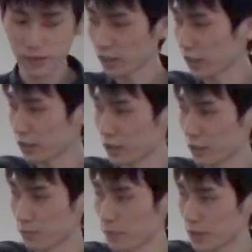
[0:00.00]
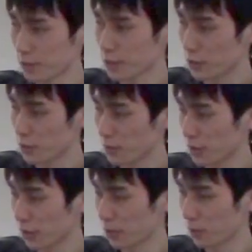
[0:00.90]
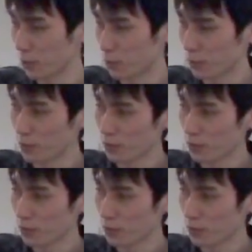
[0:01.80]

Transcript: 探していって、一番最初に見つかったもの